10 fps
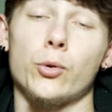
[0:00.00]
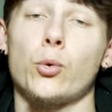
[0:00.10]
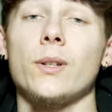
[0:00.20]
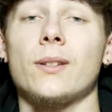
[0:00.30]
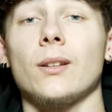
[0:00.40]

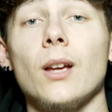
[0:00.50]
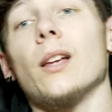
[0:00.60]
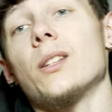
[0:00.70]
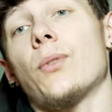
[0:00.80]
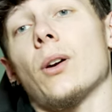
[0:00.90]
Ensuite,
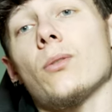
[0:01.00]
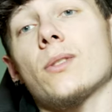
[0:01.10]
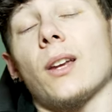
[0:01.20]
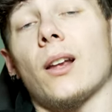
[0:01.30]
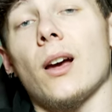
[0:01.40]
la
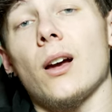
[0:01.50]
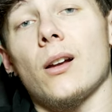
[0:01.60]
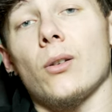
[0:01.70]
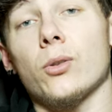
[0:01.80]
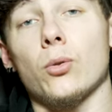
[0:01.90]
différence, c'est que
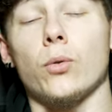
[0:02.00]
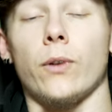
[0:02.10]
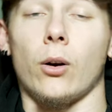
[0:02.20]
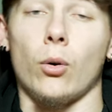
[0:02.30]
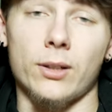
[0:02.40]
là, lorsque tu
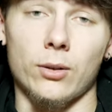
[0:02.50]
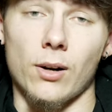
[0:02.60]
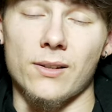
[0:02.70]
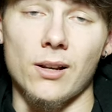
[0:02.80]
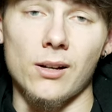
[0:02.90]
vas rentrer
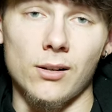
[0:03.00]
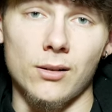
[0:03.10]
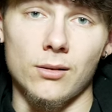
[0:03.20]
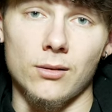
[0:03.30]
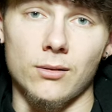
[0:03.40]
dans la salle,
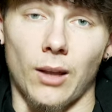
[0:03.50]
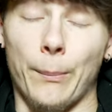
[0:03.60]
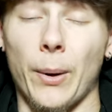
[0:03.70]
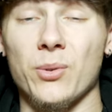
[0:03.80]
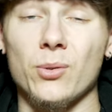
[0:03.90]
t'as
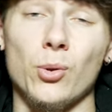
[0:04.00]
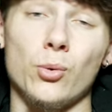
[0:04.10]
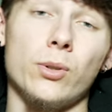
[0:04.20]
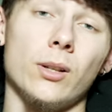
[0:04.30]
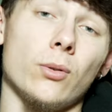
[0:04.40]
pas besoin de te
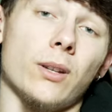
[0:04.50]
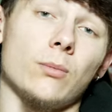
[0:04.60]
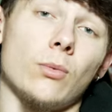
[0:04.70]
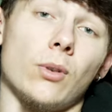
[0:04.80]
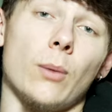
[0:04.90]
soucier de
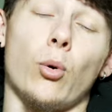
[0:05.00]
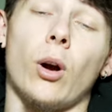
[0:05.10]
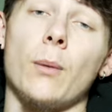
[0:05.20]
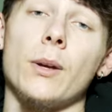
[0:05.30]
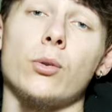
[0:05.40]
l'entraînement. La
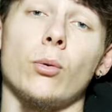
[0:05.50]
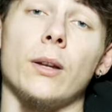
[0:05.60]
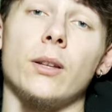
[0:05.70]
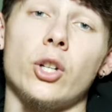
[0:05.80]
programmation, elle est